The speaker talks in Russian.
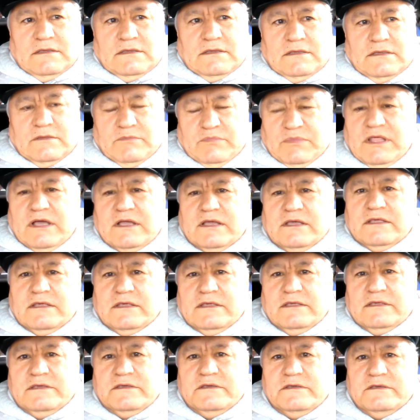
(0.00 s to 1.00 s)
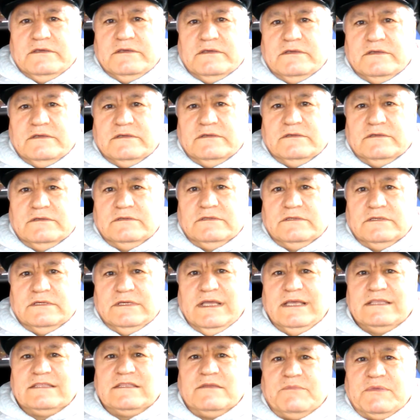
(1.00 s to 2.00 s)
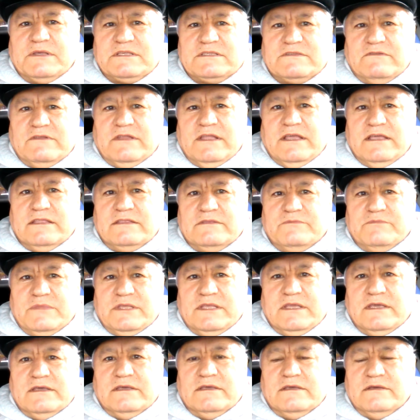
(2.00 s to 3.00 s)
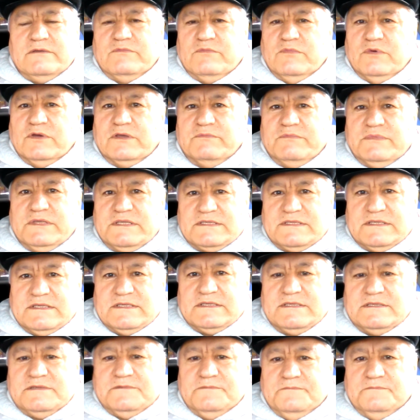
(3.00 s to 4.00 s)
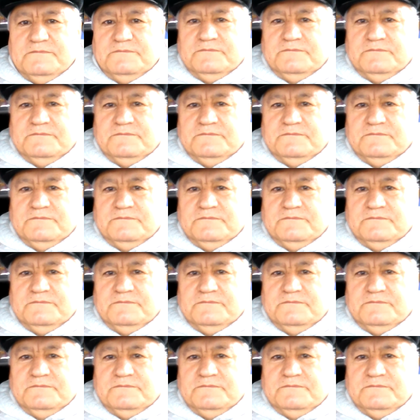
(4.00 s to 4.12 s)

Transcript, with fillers: И благо это позволяет мне мой бизнес.